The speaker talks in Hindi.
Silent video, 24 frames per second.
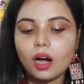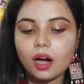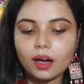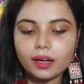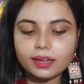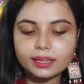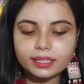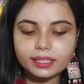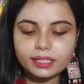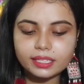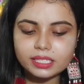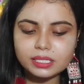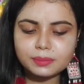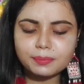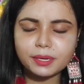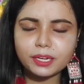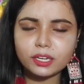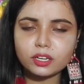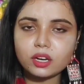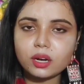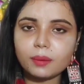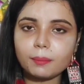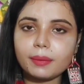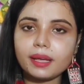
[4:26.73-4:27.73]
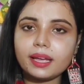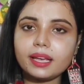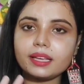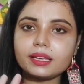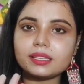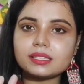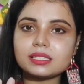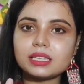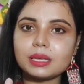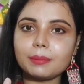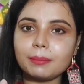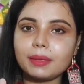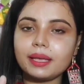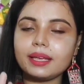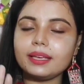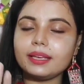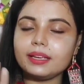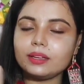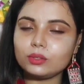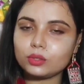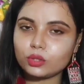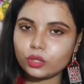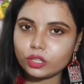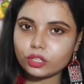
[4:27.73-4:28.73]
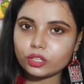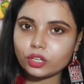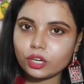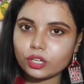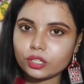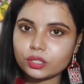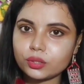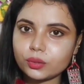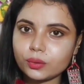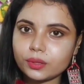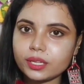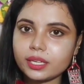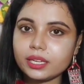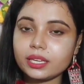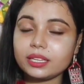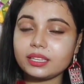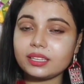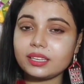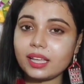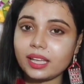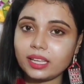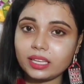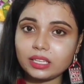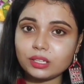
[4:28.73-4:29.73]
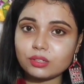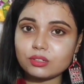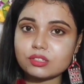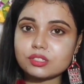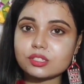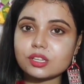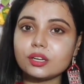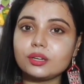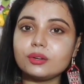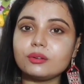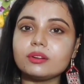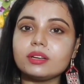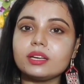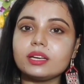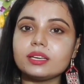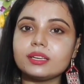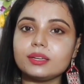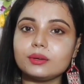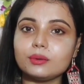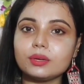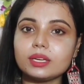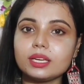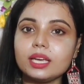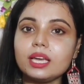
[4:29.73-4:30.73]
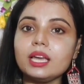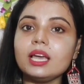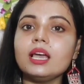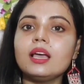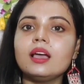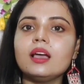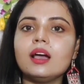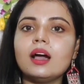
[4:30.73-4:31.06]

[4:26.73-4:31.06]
और इस वीडियो में इसे मैं इग्नोर कर दूंगी नहीं यूज़ करूँगी क्योंकि